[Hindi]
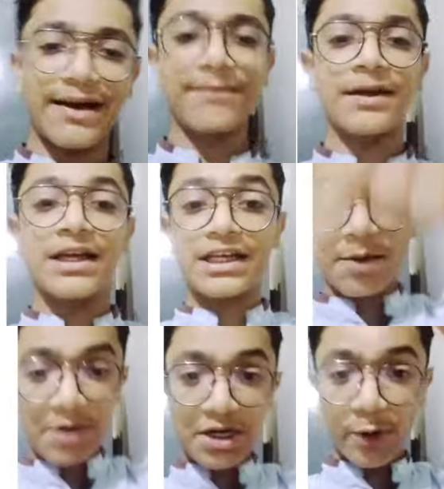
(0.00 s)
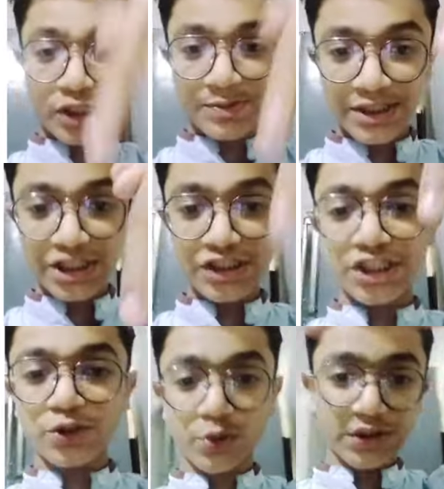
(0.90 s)
आप कमेंट बॉक्स में जिस
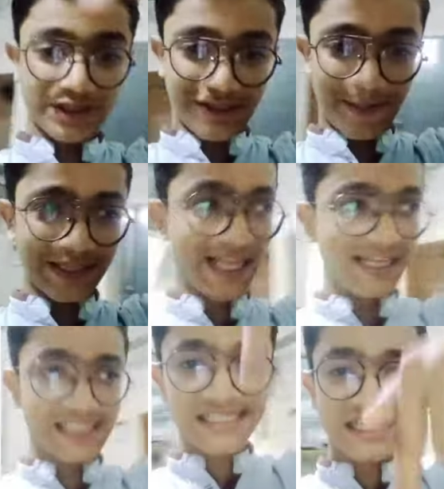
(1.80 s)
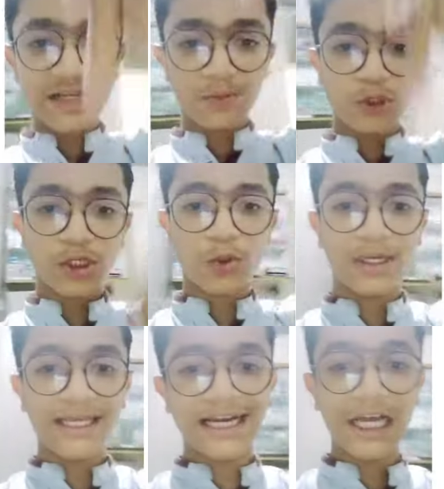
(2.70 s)
जिसको इसका पता है कैसे कंप्यूटर
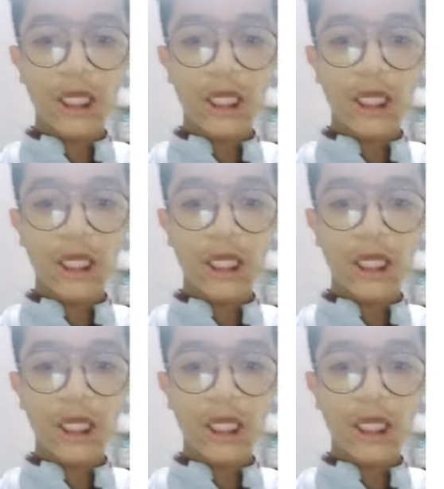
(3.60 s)
खुलेगा